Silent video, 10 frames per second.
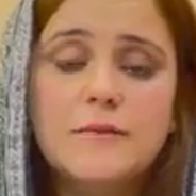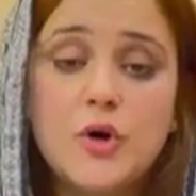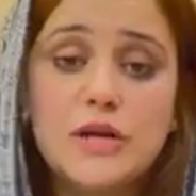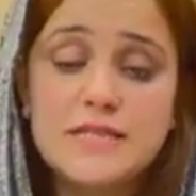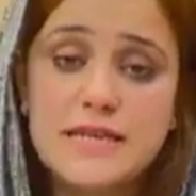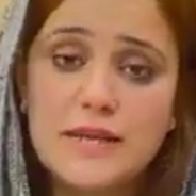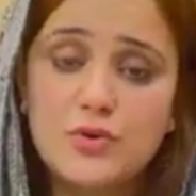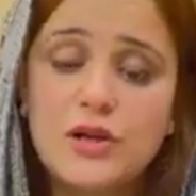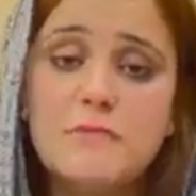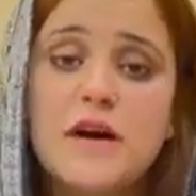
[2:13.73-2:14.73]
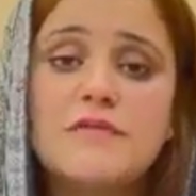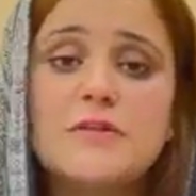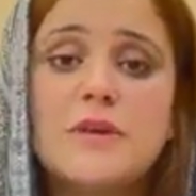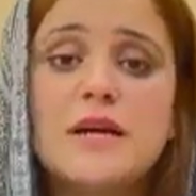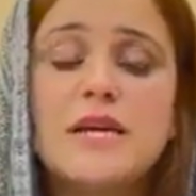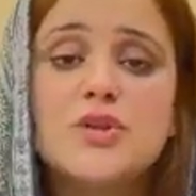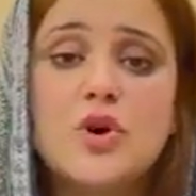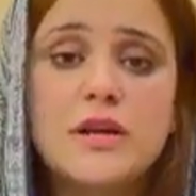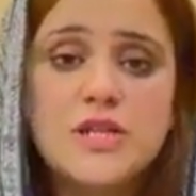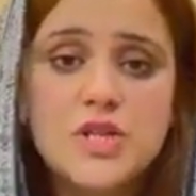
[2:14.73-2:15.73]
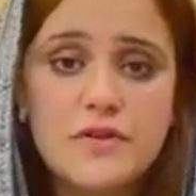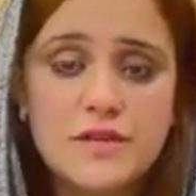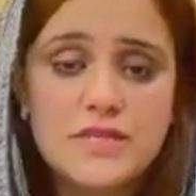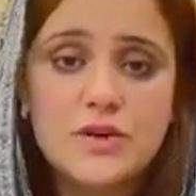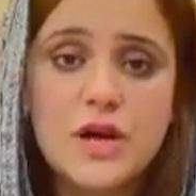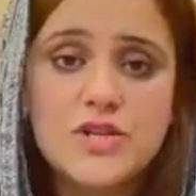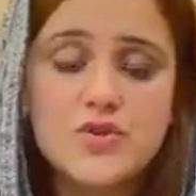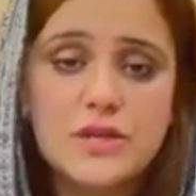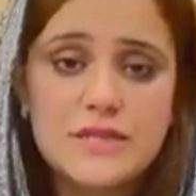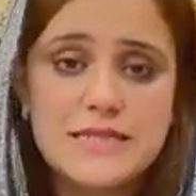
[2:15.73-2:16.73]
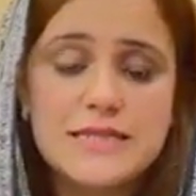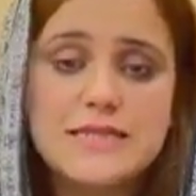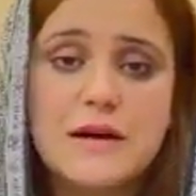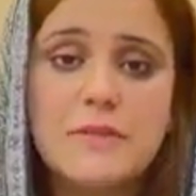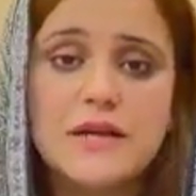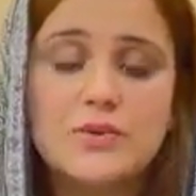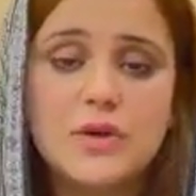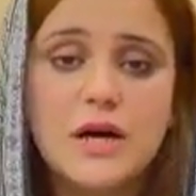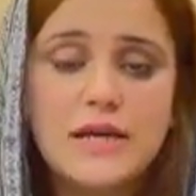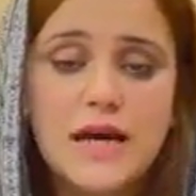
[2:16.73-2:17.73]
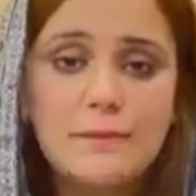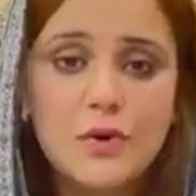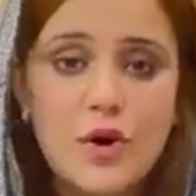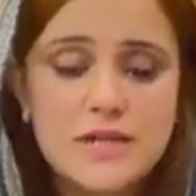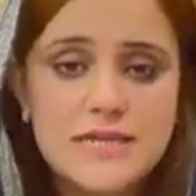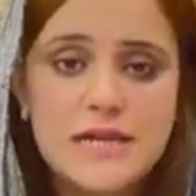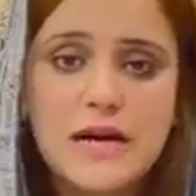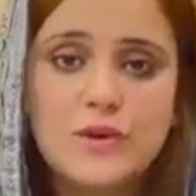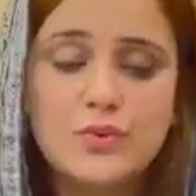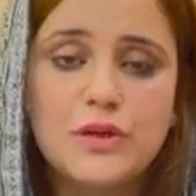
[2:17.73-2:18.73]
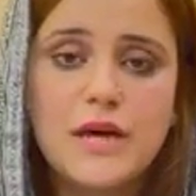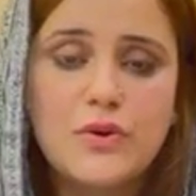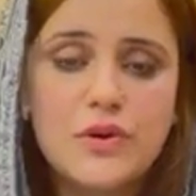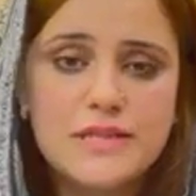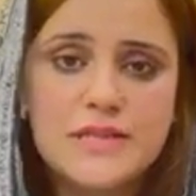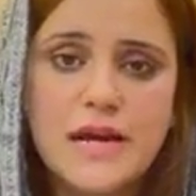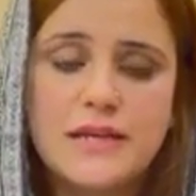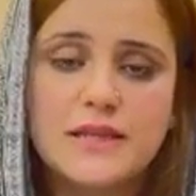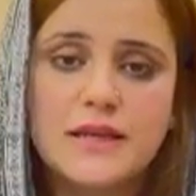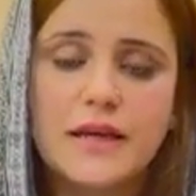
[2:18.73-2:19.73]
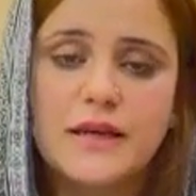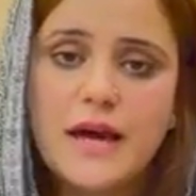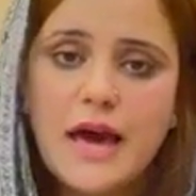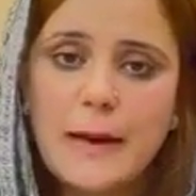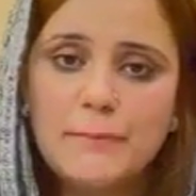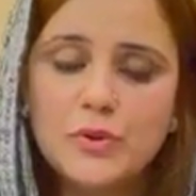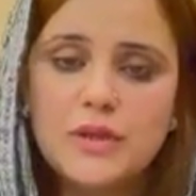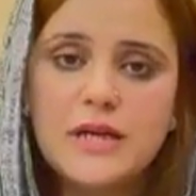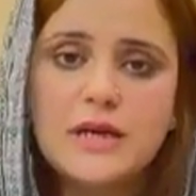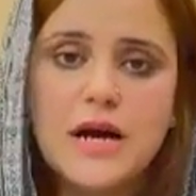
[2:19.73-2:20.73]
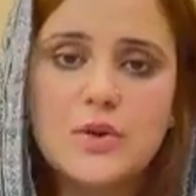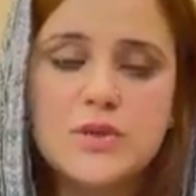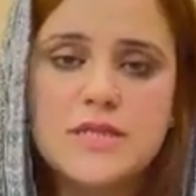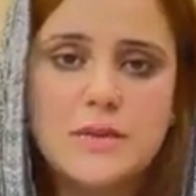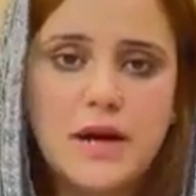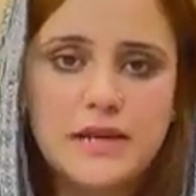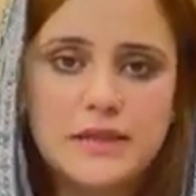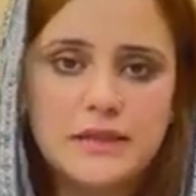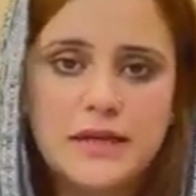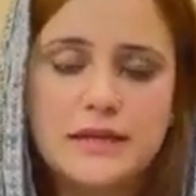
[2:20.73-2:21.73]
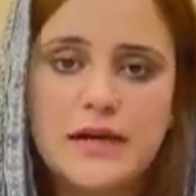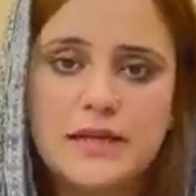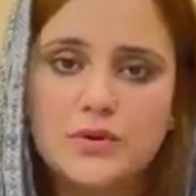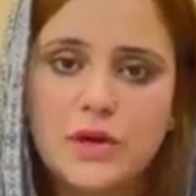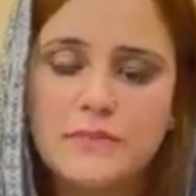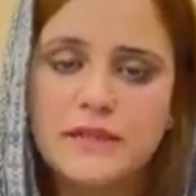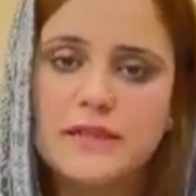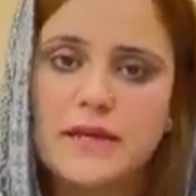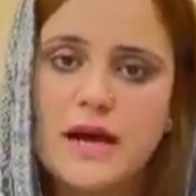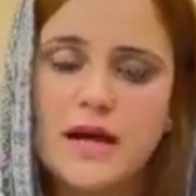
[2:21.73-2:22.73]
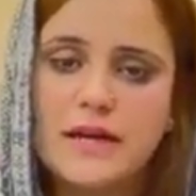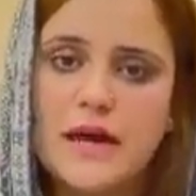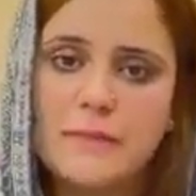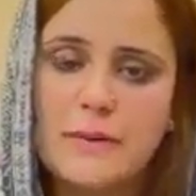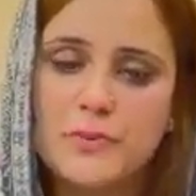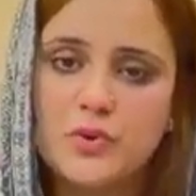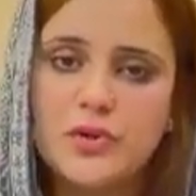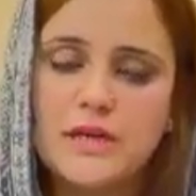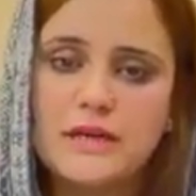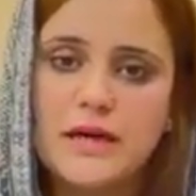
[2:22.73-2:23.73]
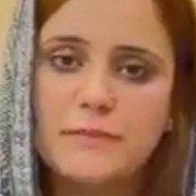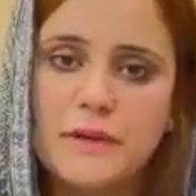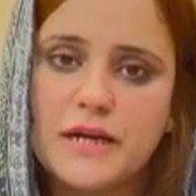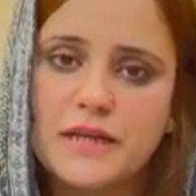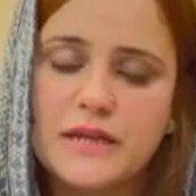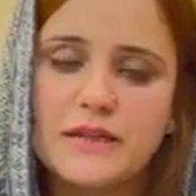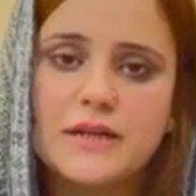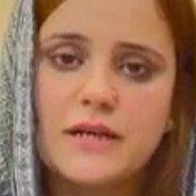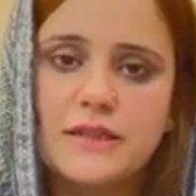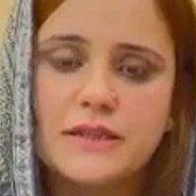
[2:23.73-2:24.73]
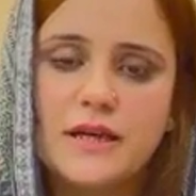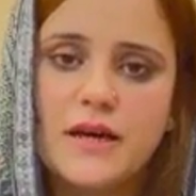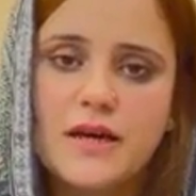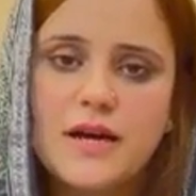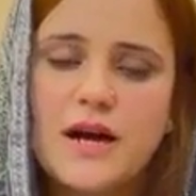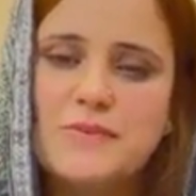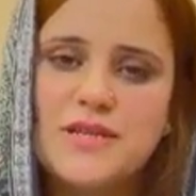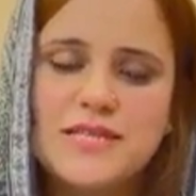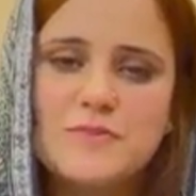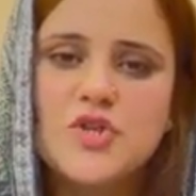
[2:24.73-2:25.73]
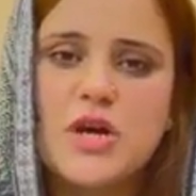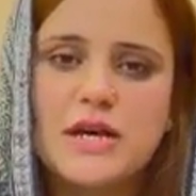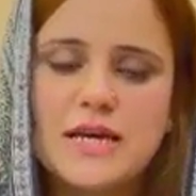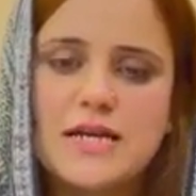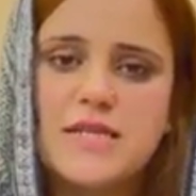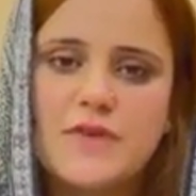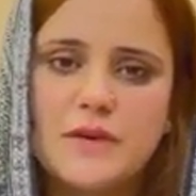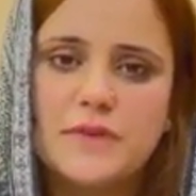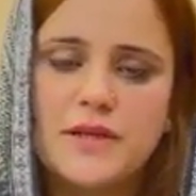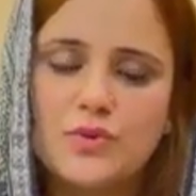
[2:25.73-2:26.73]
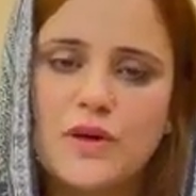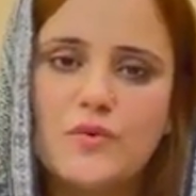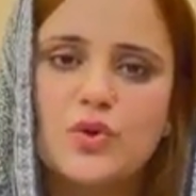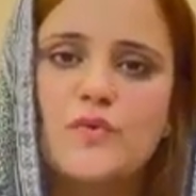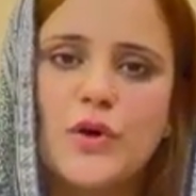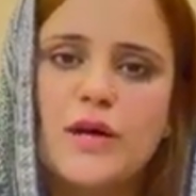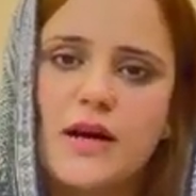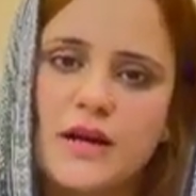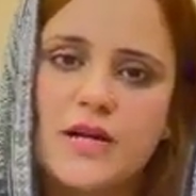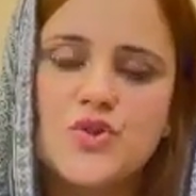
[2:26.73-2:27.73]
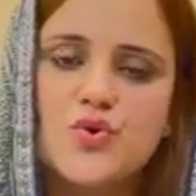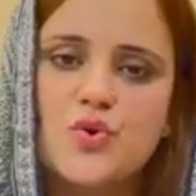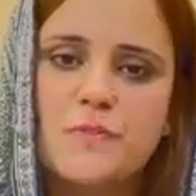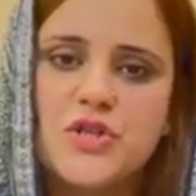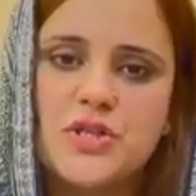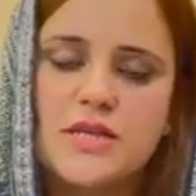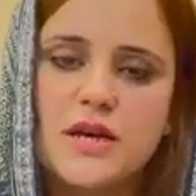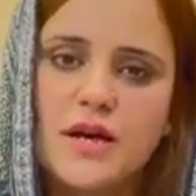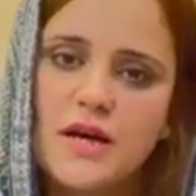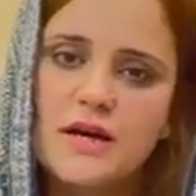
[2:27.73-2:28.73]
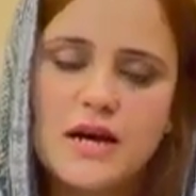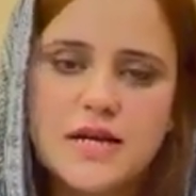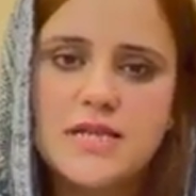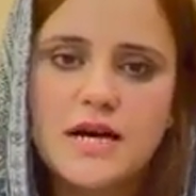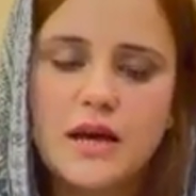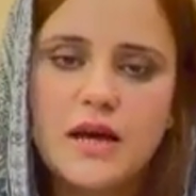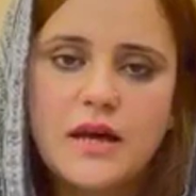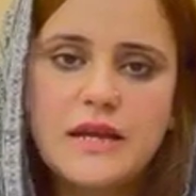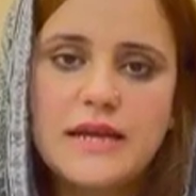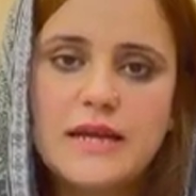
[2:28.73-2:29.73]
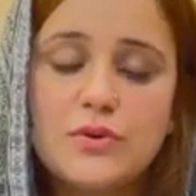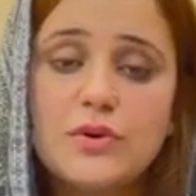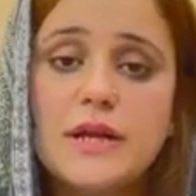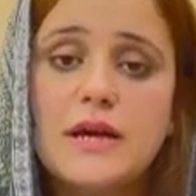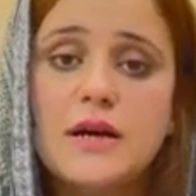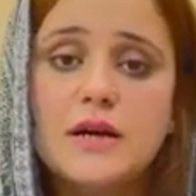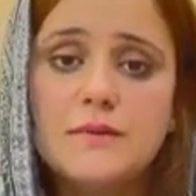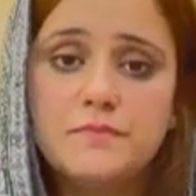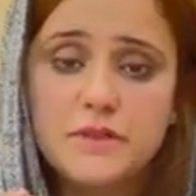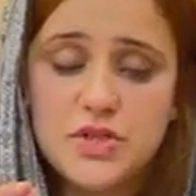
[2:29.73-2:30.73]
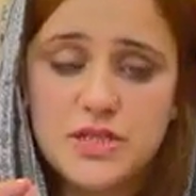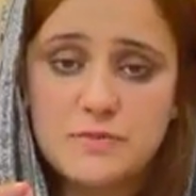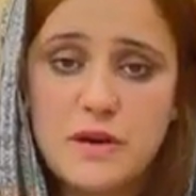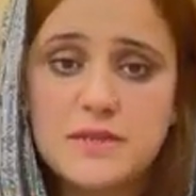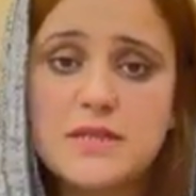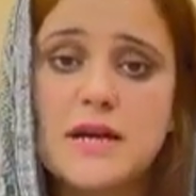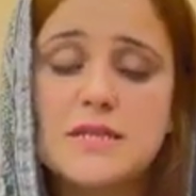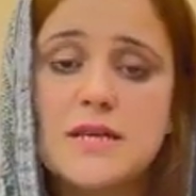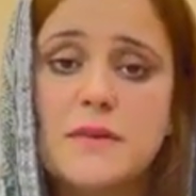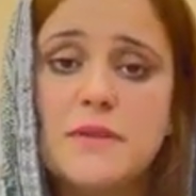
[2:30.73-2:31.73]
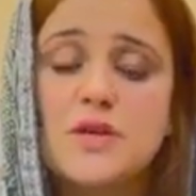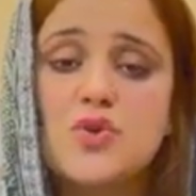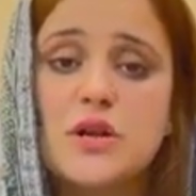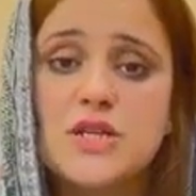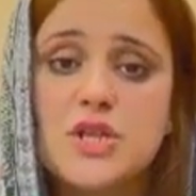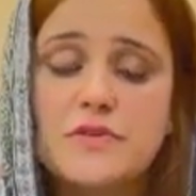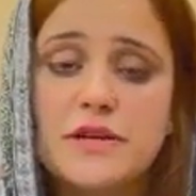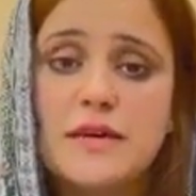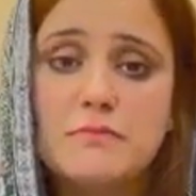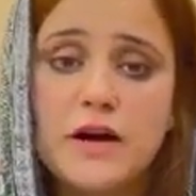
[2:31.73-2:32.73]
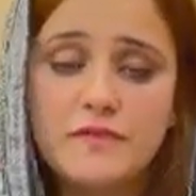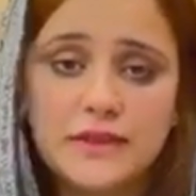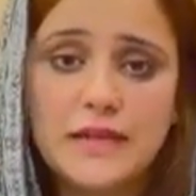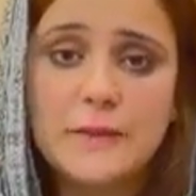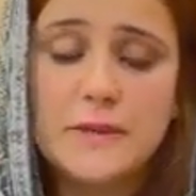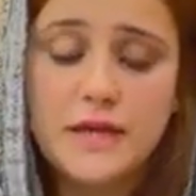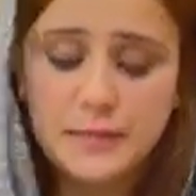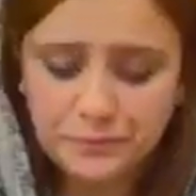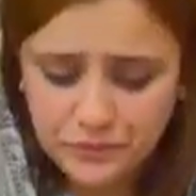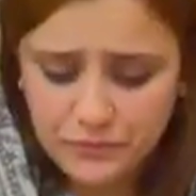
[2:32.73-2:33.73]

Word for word: और इसके लिए उन्होंने मावनत मांगी अटॉर्नी जनरल से और आज उन्होंने डीसी इस्लामाबाद को कहा कि आप कौन से कानून के कौन से आयन के तहत एमपीओ थ्री का कानून इस्तेमाल करते हैं अदालत हुक्म देती है रिहा करें आप एमपीयू थ्री के तहत पकड़ के अंदर कर देते हैं अब डीसी बेचारा क्या जवाब दे क्योंकि वो तो वही कर रहा है जो उसको पीछे से कहा जा रहा है लेकिन उन्होंने जस्टिस बाबा सतार साहब ने अटॉर्नी जनरल जनरल की मावनत तलब की है